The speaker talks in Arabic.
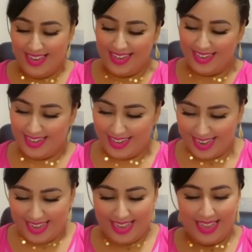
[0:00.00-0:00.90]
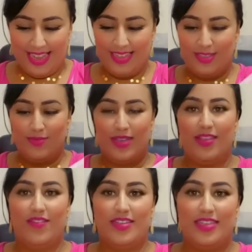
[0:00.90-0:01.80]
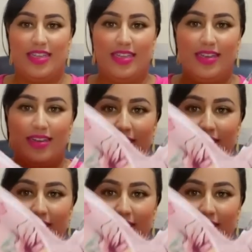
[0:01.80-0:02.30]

الحرير هانتوما كيفاش داير